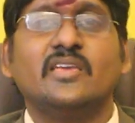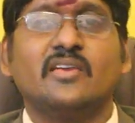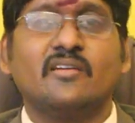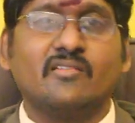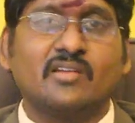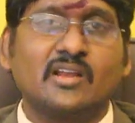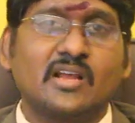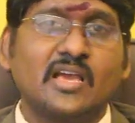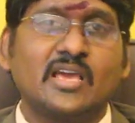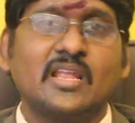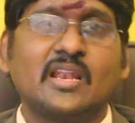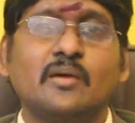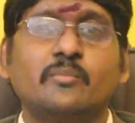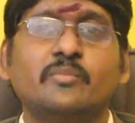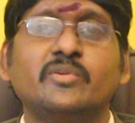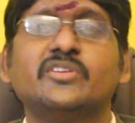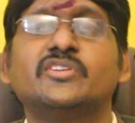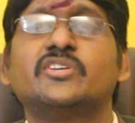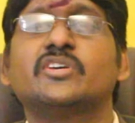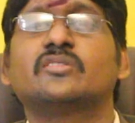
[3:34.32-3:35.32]
ఎవరికైనా
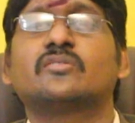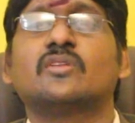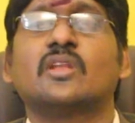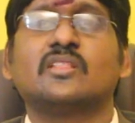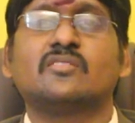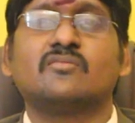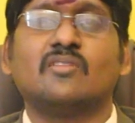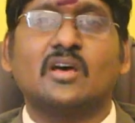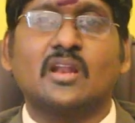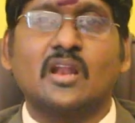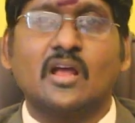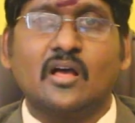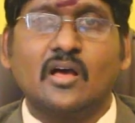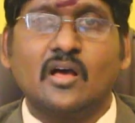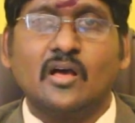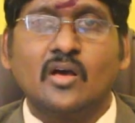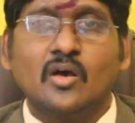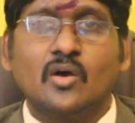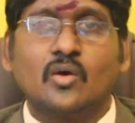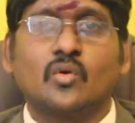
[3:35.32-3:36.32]
మీ చేతుల ద్వారా
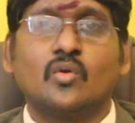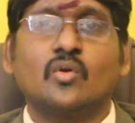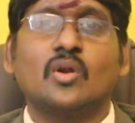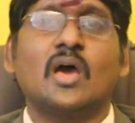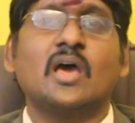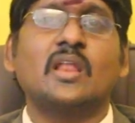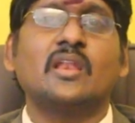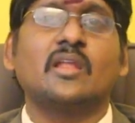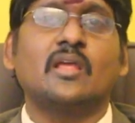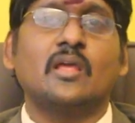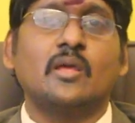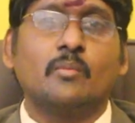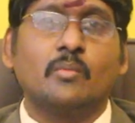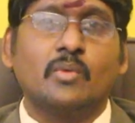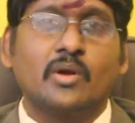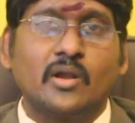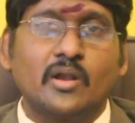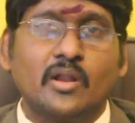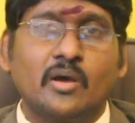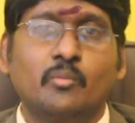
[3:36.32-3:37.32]
రుణాన్ని
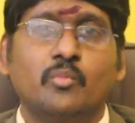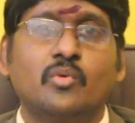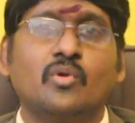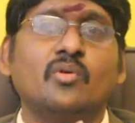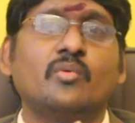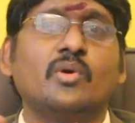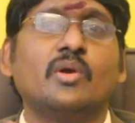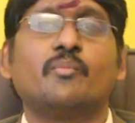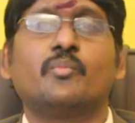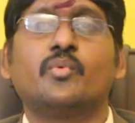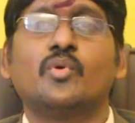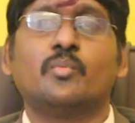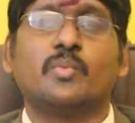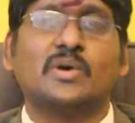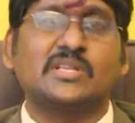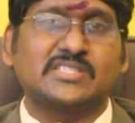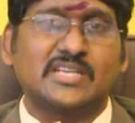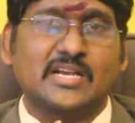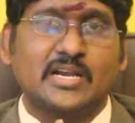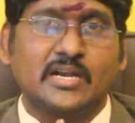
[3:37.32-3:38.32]
డబ్బులు ఎప్పుడు
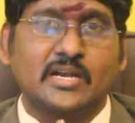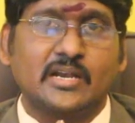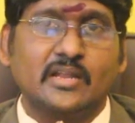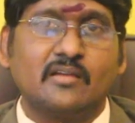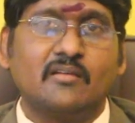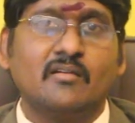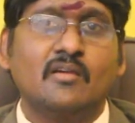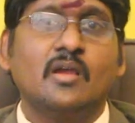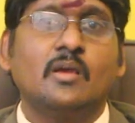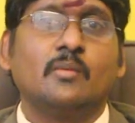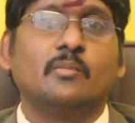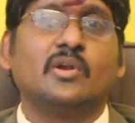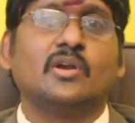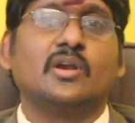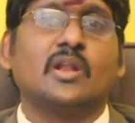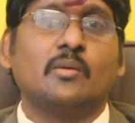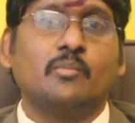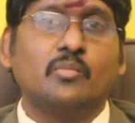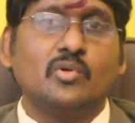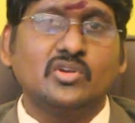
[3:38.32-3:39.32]
పంచకండి మీరు
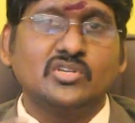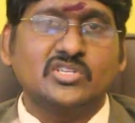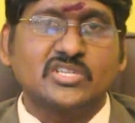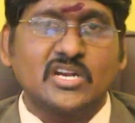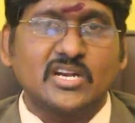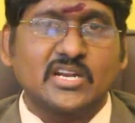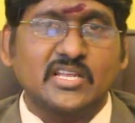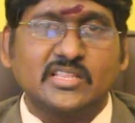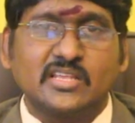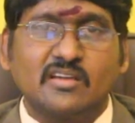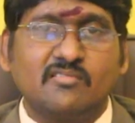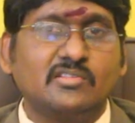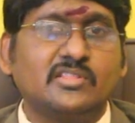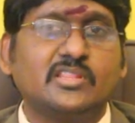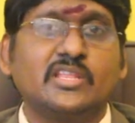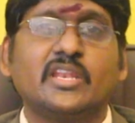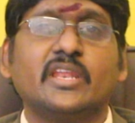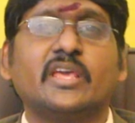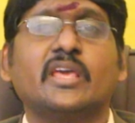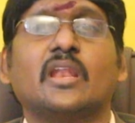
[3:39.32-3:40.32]
డబ్బులు ఇచ్చినట్టయితే అవి
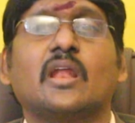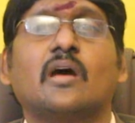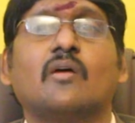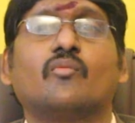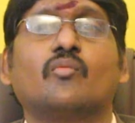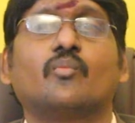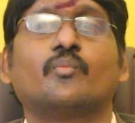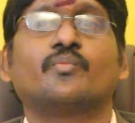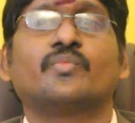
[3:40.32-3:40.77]
తిరిగి రావు